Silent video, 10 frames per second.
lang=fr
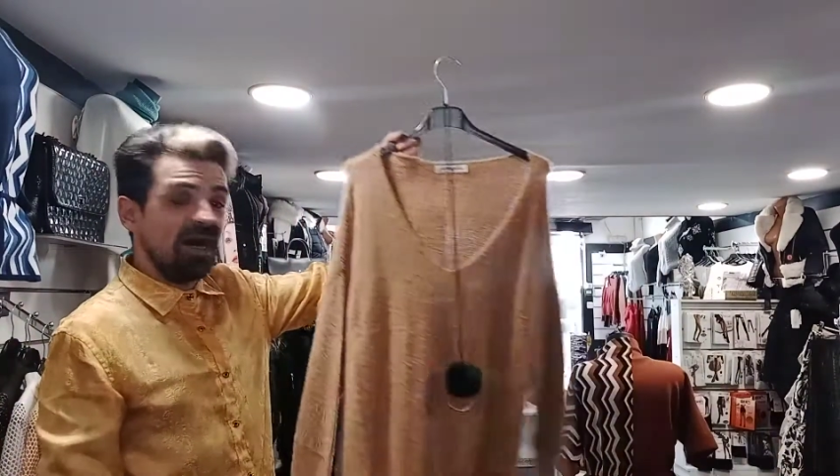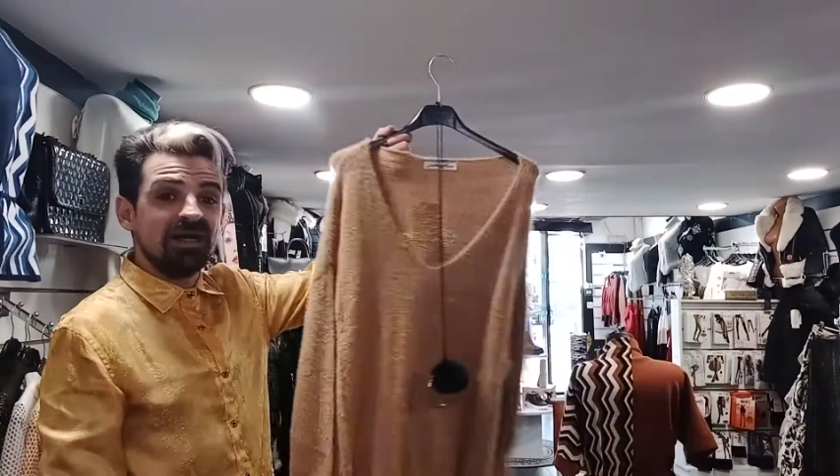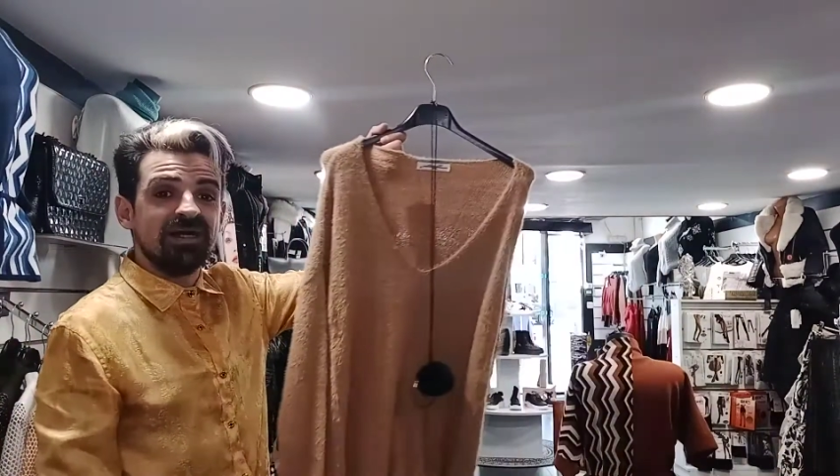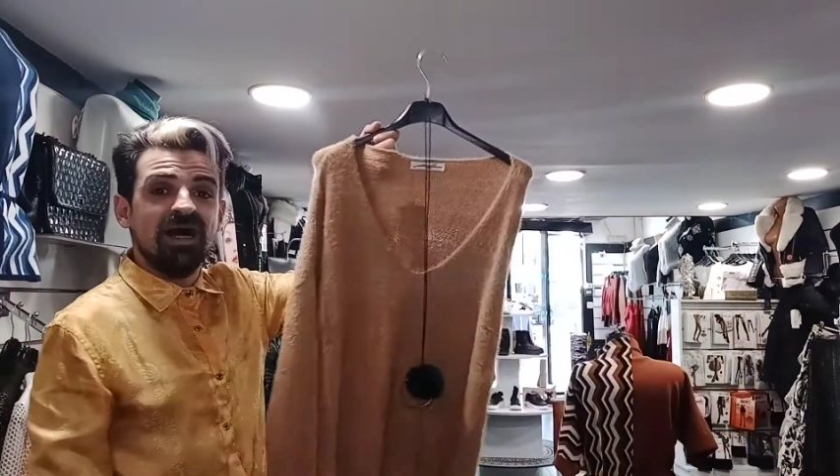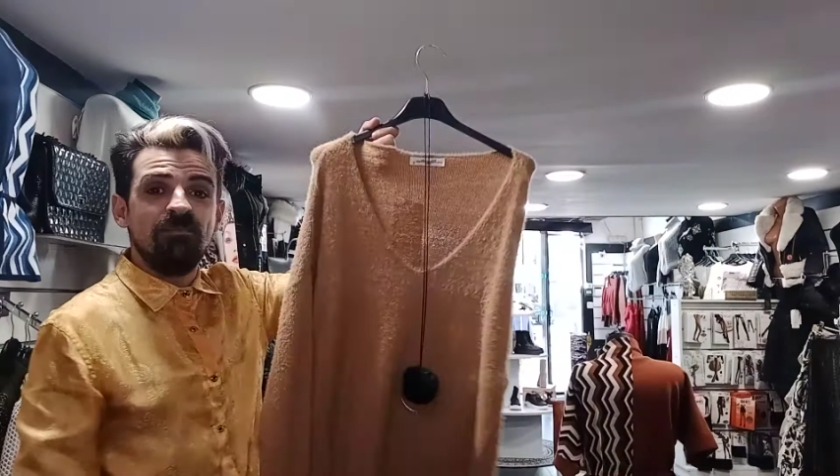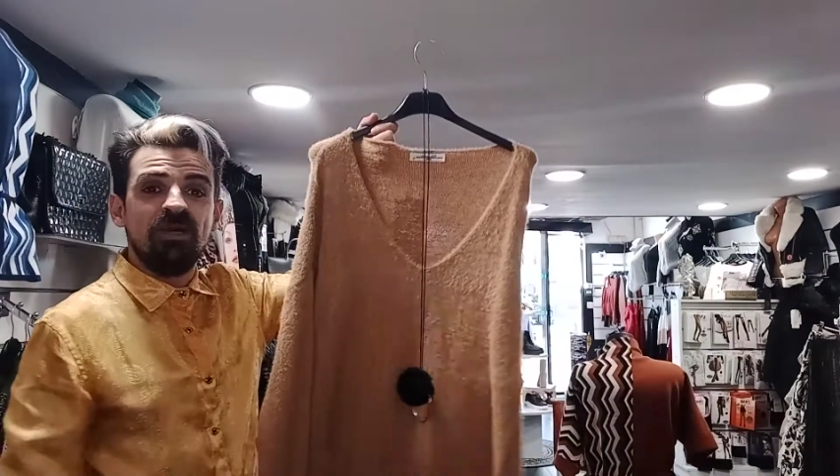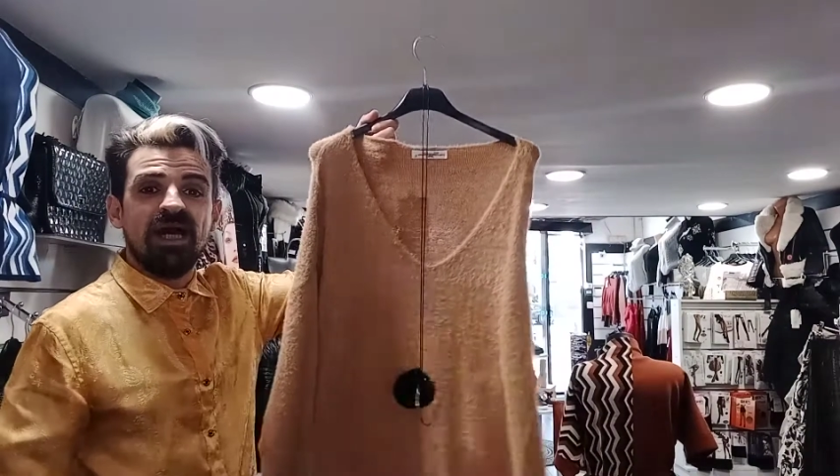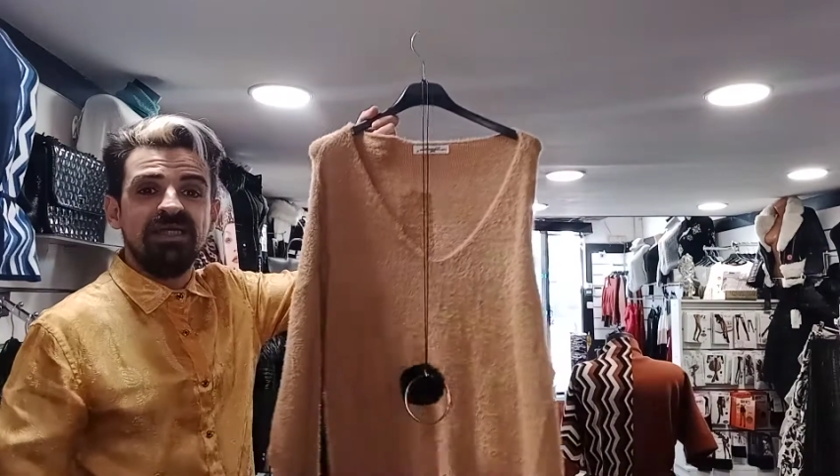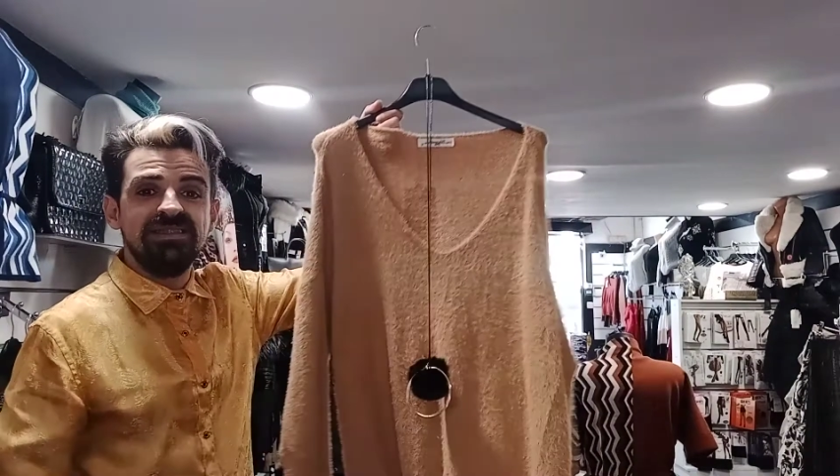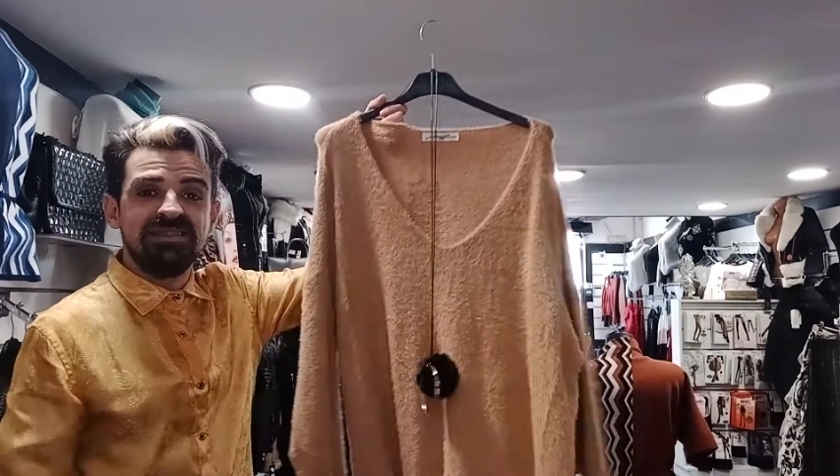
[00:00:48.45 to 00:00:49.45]
crème, là,
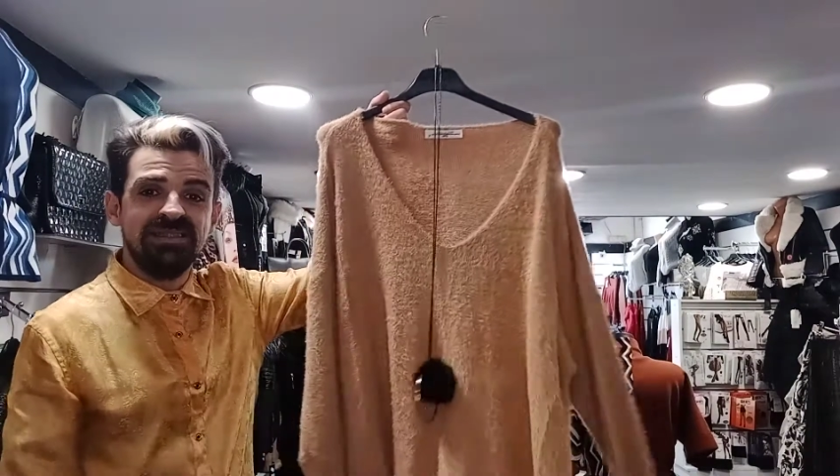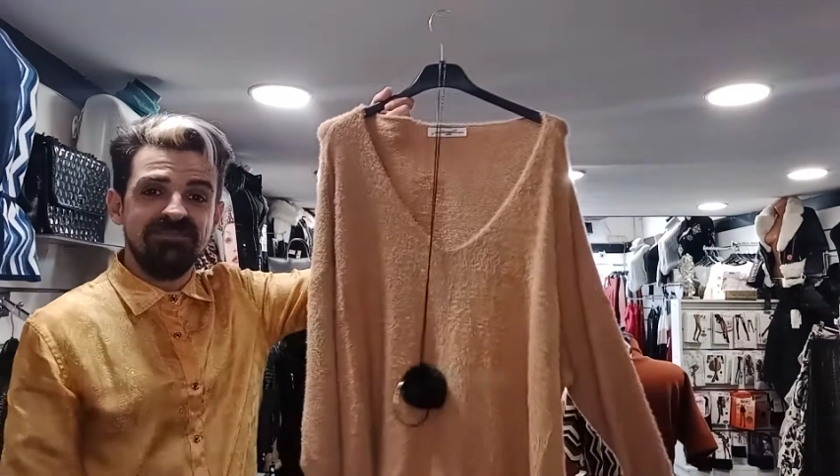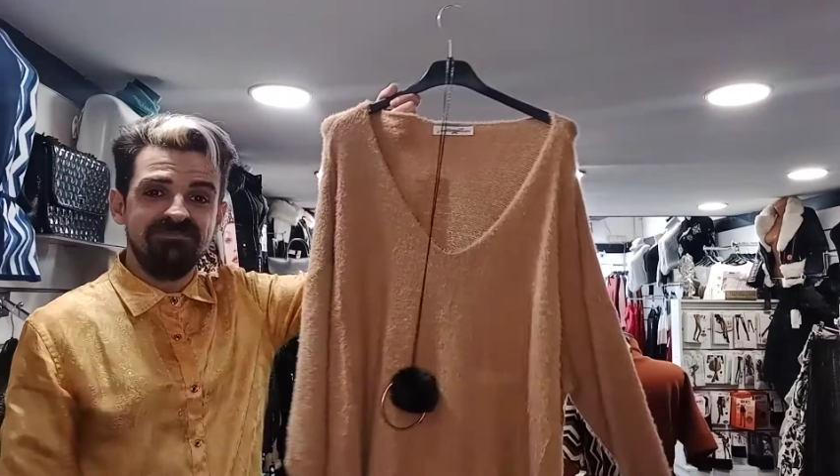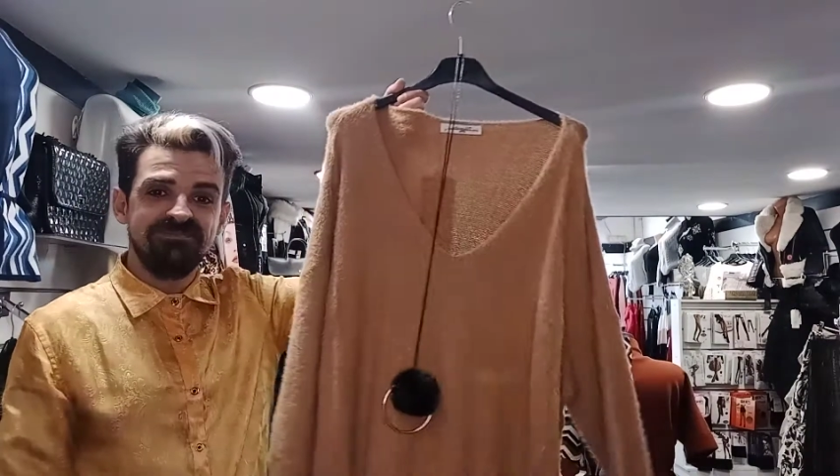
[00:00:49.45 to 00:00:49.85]
ici.